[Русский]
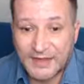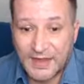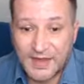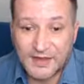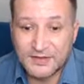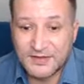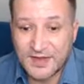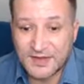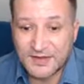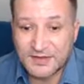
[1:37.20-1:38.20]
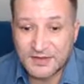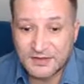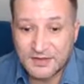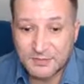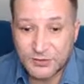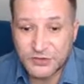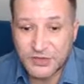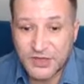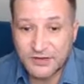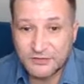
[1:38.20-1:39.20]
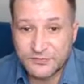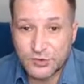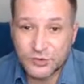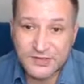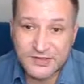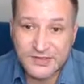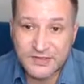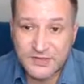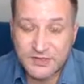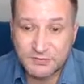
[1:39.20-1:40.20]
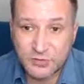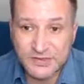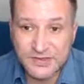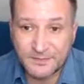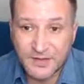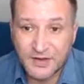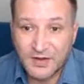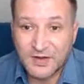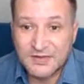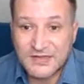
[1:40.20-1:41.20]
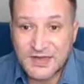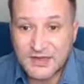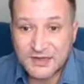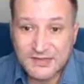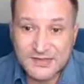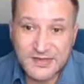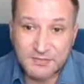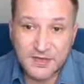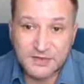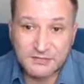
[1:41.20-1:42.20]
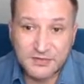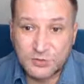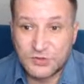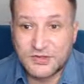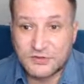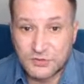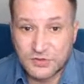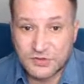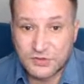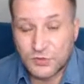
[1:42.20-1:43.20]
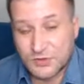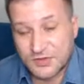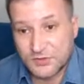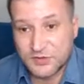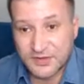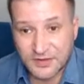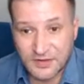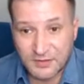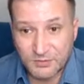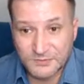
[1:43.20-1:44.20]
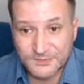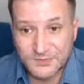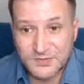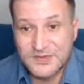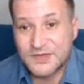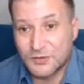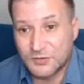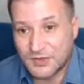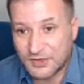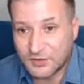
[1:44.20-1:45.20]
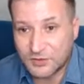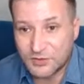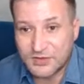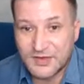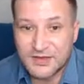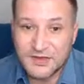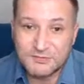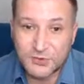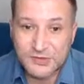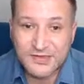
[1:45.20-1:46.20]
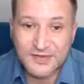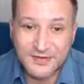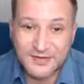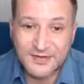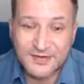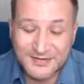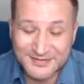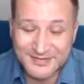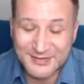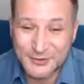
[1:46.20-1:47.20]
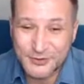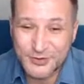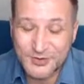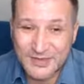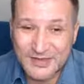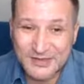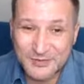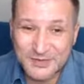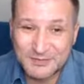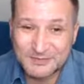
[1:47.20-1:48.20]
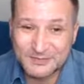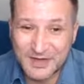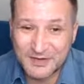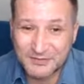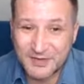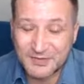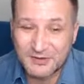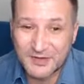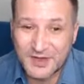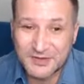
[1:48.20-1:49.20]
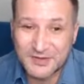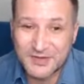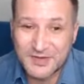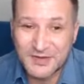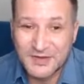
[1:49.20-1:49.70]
а я этого не получаю. Все достаточно просто. Деньги зарабатывает только тот, кто дает рекламу те, кто кликают, они просто э, ссылочную массу им а, прибавляют и,